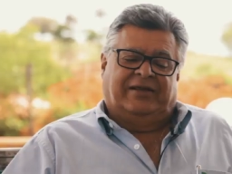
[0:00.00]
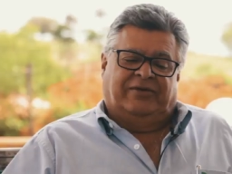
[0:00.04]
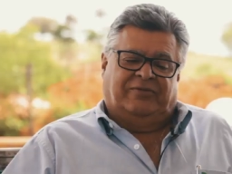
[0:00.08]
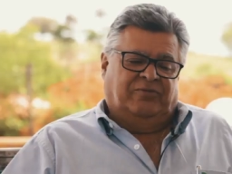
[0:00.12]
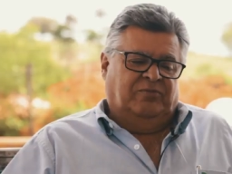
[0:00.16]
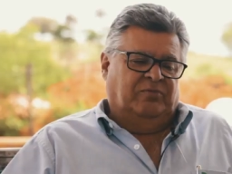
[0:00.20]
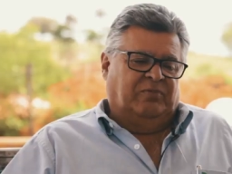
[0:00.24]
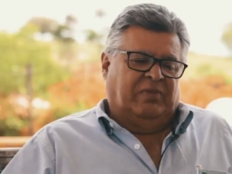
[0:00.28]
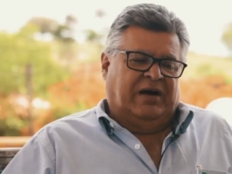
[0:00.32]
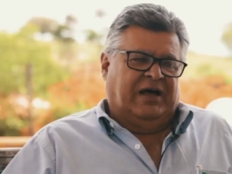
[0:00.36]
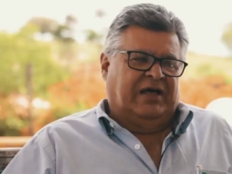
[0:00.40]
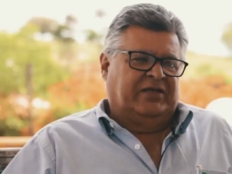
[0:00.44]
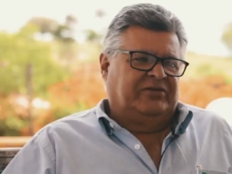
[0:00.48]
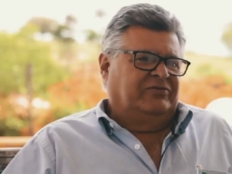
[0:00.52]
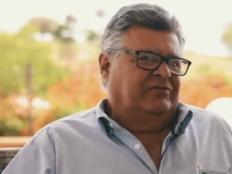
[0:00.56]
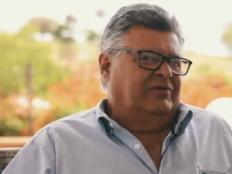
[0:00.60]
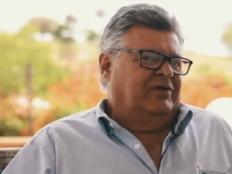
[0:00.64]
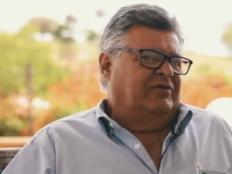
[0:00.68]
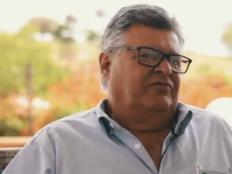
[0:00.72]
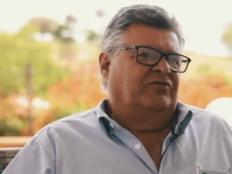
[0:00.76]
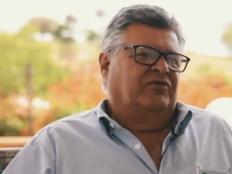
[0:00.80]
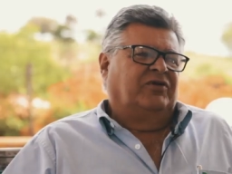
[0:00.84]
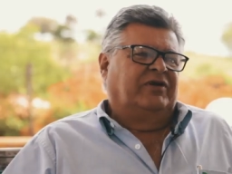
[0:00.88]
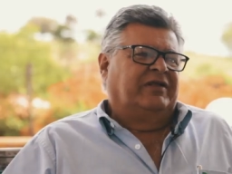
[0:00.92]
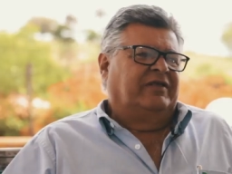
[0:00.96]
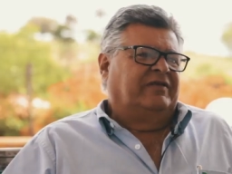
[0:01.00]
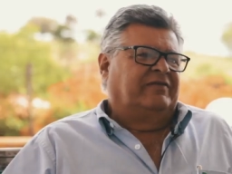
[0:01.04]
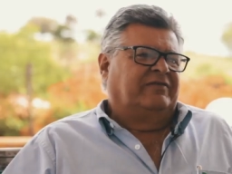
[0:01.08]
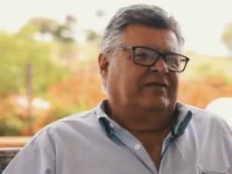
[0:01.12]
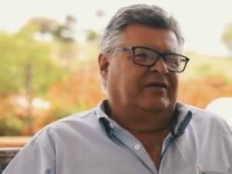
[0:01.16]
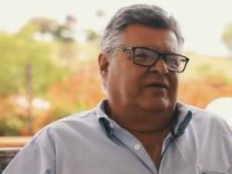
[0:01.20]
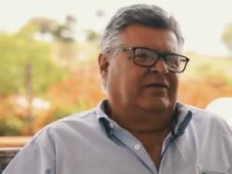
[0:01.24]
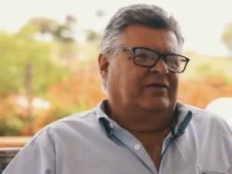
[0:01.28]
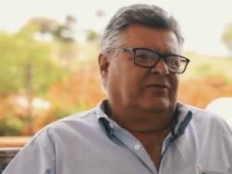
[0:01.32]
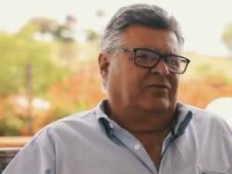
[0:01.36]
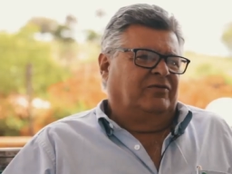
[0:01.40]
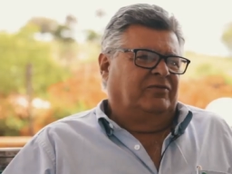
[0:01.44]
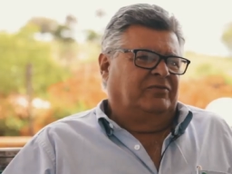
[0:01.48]
Então, o básico é
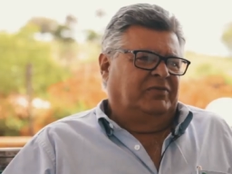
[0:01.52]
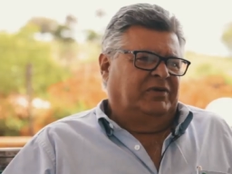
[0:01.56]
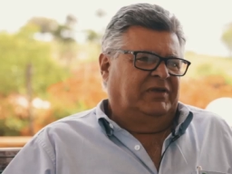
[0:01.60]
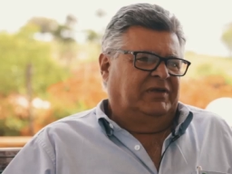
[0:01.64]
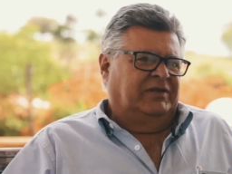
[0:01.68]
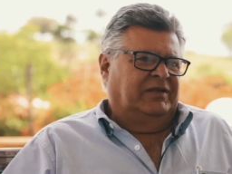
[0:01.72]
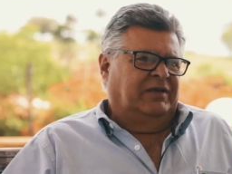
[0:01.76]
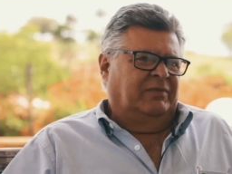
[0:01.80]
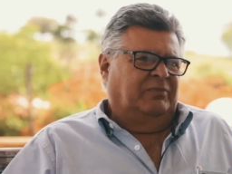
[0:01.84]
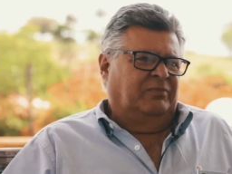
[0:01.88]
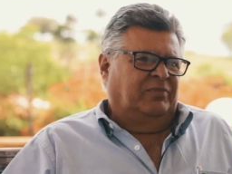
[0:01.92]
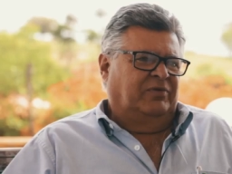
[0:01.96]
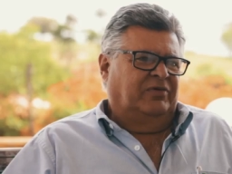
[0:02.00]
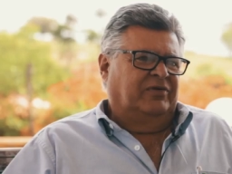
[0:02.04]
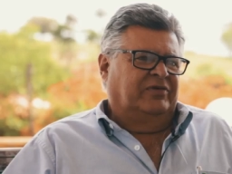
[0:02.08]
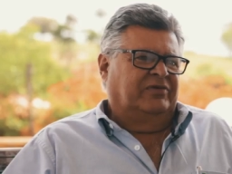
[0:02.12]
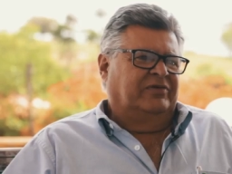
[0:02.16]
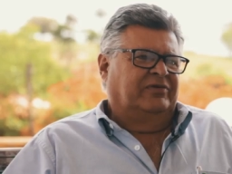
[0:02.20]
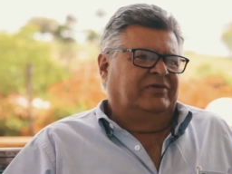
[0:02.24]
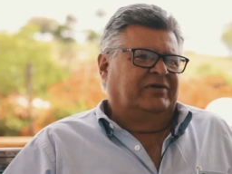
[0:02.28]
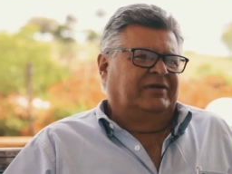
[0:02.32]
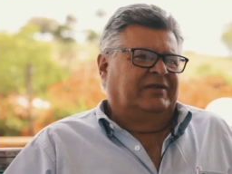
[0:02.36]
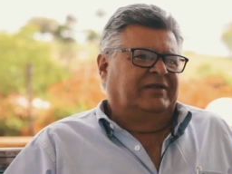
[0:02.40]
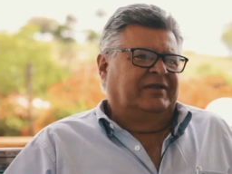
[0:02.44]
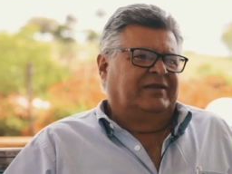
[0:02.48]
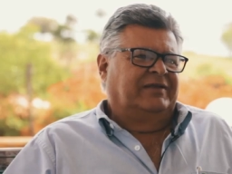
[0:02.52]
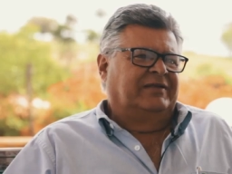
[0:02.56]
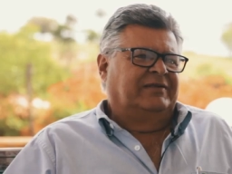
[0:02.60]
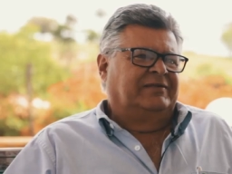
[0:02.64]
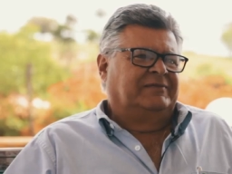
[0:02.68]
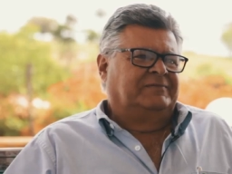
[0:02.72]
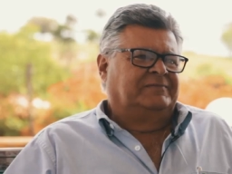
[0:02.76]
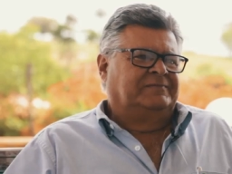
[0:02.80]
fornecer comida após a ordem.